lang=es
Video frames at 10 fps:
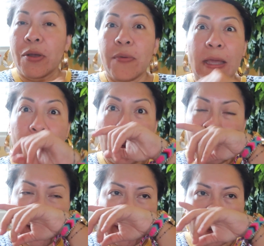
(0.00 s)
Pero bien
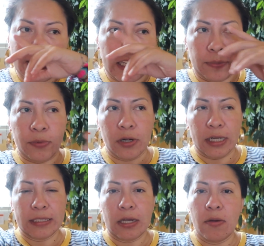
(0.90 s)
contenta, chicas, por
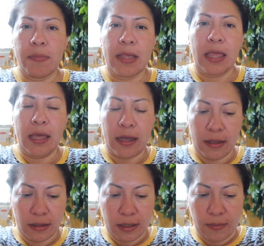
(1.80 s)
esta compañía
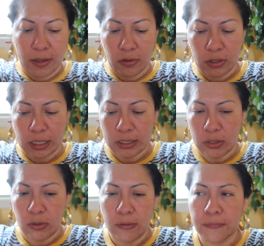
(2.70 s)
que me
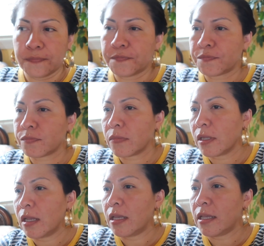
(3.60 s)
contactó.
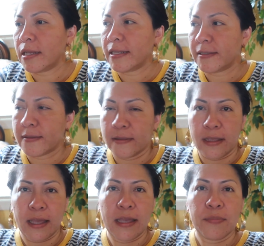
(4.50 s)
Y es
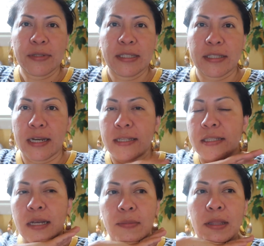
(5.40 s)
este, y pues
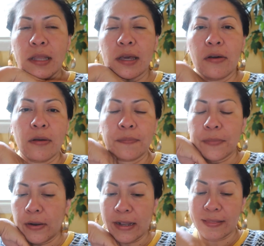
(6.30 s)
hacerles el video
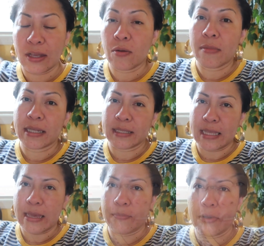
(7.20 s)
ahora que tengo más
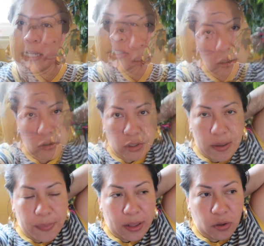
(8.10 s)
tiempo ya estoy más
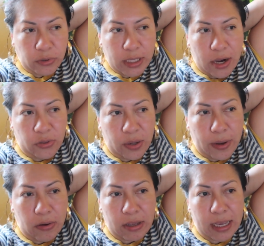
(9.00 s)
siempre ando buscando
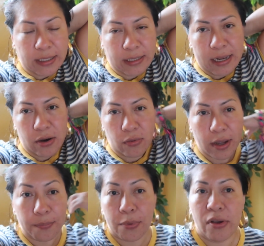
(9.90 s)
trabajo que hacer
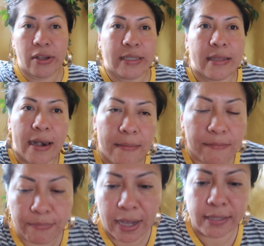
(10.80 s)
nunca puedo estar
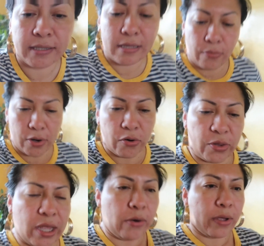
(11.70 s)
en paz y bueno
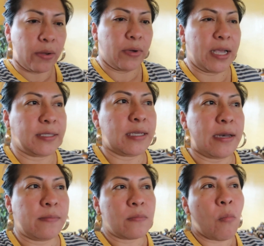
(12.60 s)
ahorita lo que voy a hacer